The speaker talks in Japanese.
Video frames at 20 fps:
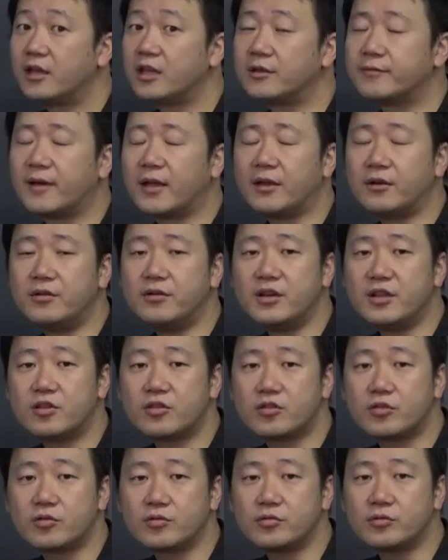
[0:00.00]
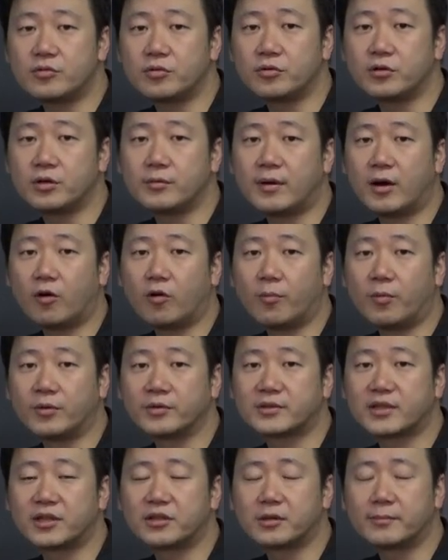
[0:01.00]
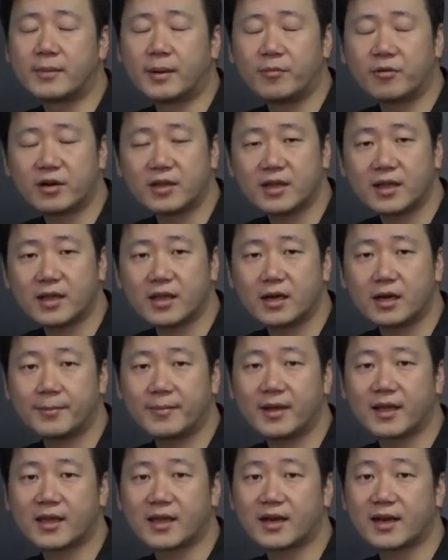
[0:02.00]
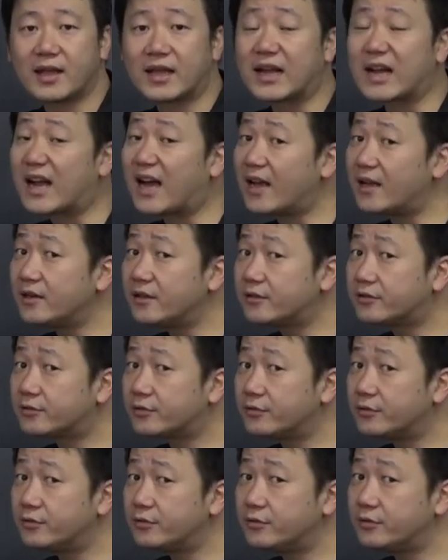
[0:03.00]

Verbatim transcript: いわゆる立宗というのはお坊さんの守らなければいけない戒律という